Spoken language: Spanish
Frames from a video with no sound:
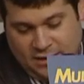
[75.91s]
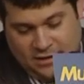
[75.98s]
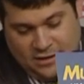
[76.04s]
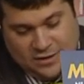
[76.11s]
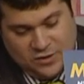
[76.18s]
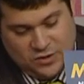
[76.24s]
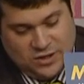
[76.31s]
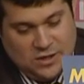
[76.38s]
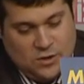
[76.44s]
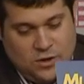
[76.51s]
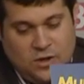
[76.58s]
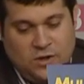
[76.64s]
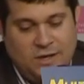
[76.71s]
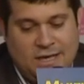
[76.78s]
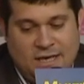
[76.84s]
Y eso sí que lo
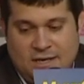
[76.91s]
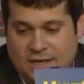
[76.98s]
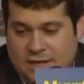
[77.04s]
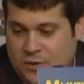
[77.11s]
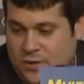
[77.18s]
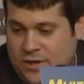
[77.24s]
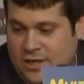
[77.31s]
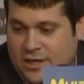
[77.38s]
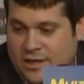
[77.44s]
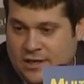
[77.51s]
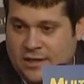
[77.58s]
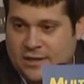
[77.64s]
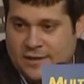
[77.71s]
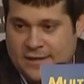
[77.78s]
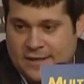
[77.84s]
quiero dejar claro, que,